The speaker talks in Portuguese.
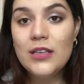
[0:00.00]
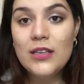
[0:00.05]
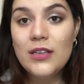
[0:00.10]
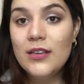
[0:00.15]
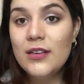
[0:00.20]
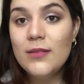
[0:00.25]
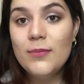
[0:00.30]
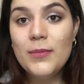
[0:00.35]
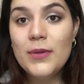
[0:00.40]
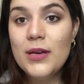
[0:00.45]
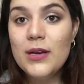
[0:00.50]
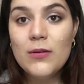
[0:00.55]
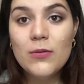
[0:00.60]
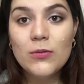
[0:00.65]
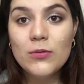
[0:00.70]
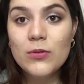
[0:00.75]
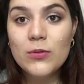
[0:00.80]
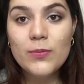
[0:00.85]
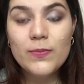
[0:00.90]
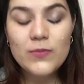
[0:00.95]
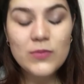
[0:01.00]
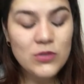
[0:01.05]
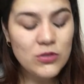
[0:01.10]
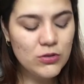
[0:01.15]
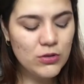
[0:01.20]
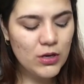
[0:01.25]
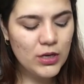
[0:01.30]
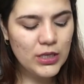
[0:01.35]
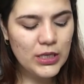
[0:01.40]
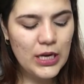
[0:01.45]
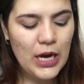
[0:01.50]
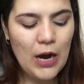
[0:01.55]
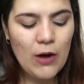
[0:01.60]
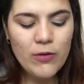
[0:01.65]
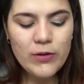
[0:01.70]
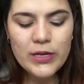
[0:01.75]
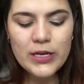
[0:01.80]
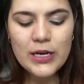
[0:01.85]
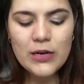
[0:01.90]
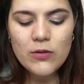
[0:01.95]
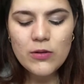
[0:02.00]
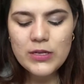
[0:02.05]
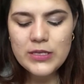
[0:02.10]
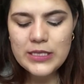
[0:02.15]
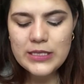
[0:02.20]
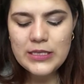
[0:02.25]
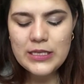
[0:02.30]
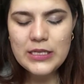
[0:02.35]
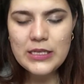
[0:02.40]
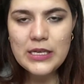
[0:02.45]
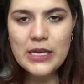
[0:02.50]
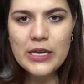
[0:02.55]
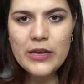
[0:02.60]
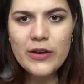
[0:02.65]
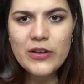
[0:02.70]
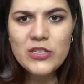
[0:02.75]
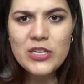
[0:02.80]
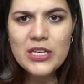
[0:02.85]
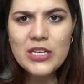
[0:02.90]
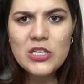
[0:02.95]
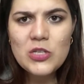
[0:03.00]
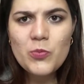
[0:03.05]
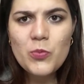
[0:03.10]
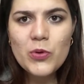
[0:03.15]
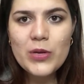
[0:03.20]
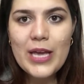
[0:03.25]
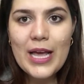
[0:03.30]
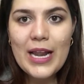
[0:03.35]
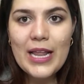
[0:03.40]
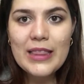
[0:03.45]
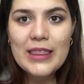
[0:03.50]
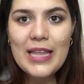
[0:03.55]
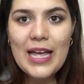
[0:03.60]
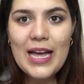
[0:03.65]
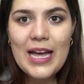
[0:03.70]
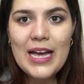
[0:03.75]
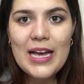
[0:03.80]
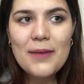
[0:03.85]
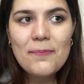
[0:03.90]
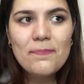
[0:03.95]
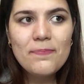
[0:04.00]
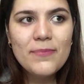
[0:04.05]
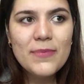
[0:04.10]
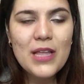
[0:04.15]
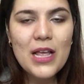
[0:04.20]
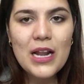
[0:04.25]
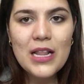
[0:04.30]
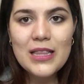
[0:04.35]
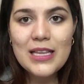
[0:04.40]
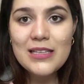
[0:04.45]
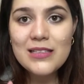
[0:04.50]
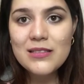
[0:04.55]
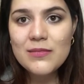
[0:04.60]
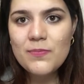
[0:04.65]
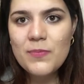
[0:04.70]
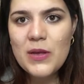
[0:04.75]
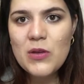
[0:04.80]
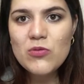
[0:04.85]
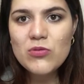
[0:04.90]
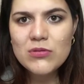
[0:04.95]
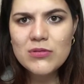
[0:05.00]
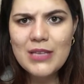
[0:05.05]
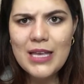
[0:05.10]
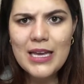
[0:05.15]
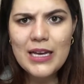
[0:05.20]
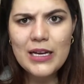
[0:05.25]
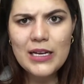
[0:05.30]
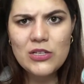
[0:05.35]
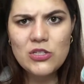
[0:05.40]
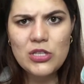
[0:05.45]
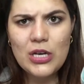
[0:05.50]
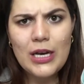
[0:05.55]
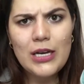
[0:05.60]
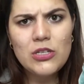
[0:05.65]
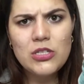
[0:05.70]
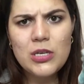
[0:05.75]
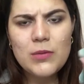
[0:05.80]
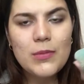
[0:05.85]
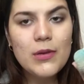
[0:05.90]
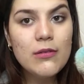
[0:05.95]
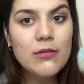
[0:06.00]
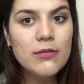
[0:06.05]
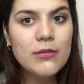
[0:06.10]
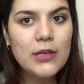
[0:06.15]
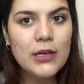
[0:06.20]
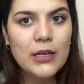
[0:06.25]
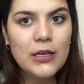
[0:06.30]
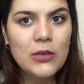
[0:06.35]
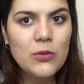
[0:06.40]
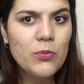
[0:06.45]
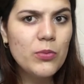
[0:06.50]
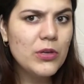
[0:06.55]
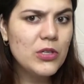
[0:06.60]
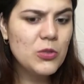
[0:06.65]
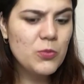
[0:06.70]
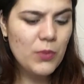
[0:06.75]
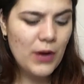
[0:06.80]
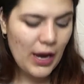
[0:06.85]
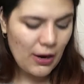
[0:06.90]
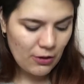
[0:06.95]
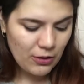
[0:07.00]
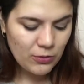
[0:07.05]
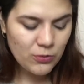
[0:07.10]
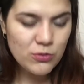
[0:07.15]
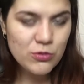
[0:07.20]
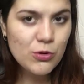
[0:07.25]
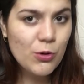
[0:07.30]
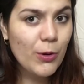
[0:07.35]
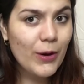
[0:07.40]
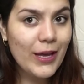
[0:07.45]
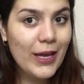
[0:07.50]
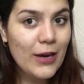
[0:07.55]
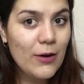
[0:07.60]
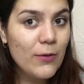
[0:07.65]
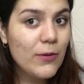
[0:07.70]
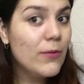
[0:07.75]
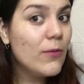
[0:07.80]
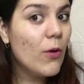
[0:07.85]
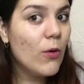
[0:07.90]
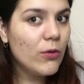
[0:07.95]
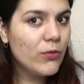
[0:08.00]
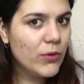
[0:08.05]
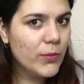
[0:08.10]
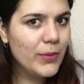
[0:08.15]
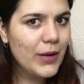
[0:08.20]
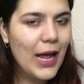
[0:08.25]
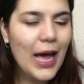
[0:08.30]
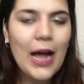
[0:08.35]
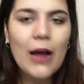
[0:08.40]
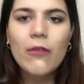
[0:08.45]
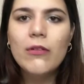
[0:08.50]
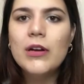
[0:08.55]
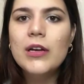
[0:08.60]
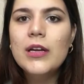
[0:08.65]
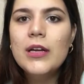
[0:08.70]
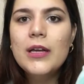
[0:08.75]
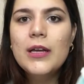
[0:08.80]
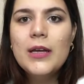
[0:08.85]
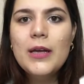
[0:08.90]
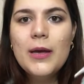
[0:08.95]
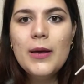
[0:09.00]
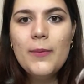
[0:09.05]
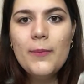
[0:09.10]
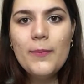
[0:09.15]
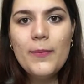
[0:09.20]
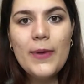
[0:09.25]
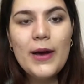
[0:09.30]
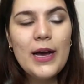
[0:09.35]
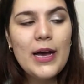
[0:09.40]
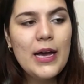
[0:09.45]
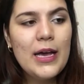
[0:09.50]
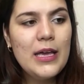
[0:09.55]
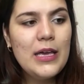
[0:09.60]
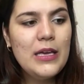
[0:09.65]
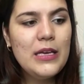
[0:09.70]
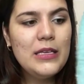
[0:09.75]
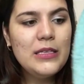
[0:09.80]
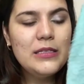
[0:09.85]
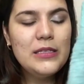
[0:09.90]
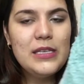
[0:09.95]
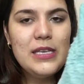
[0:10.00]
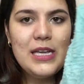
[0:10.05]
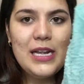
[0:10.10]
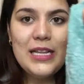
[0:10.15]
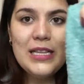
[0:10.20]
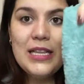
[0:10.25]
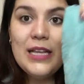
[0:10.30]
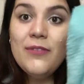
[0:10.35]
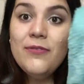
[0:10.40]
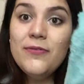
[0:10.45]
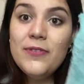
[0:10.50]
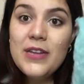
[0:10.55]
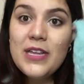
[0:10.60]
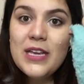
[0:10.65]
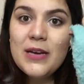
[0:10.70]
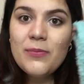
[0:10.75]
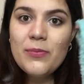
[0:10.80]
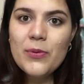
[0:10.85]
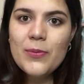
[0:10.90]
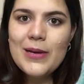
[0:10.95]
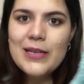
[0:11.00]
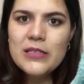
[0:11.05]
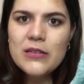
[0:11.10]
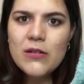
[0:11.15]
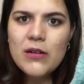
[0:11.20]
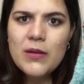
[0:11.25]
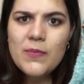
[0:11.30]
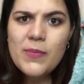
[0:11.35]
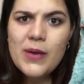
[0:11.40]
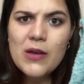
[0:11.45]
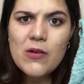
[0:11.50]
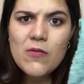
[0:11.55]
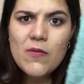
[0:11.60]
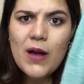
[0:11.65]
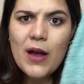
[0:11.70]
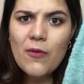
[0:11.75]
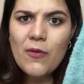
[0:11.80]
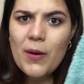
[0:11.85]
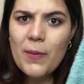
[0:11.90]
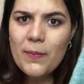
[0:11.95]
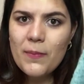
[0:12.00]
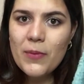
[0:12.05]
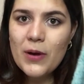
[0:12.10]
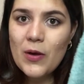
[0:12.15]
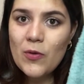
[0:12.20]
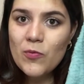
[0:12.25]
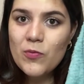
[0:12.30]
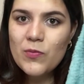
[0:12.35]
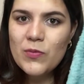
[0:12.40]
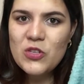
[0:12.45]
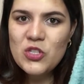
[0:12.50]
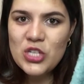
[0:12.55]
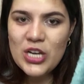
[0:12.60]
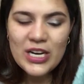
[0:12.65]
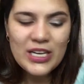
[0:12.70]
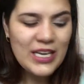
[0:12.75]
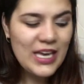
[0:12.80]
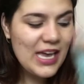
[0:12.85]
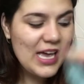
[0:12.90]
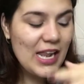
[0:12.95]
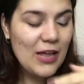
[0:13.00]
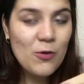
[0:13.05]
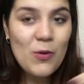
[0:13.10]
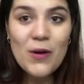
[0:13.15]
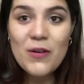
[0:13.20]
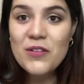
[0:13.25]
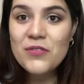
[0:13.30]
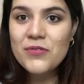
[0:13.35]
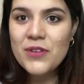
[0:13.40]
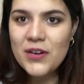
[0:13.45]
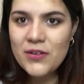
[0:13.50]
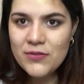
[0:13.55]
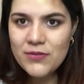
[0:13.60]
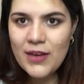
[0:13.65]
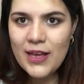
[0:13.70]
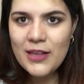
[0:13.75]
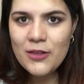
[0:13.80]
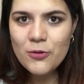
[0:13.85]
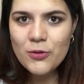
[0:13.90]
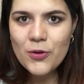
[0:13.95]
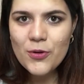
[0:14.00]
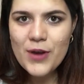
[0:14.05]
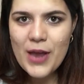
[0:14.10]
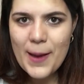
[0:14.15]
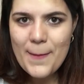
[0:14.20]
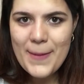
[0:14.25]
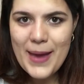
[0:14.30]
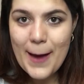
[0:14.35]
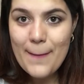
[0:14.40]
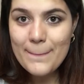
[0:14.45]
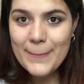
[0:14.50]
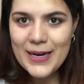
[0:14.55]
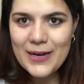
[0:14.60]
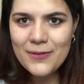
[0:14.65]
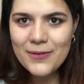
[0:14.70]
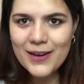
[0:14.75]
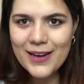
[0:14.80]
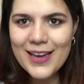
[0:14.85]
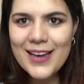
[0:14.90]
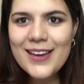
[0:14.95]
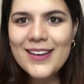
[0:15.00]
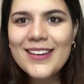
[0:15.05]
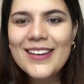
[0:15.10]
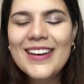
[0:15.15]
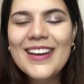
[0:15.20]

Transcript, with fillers: E, meu, eu tô em choque. A única coisa, assim, é que eu achei que, tipo, que ela tá, ela tá meio seca já, achei meio estranho, porque, tipo, a água não escorreu ou foi pra água. Mas. E ela tá fria, por mais que eu limpei com água, que eu encharquei ela com água fervendo, que eu queimei a mão aqui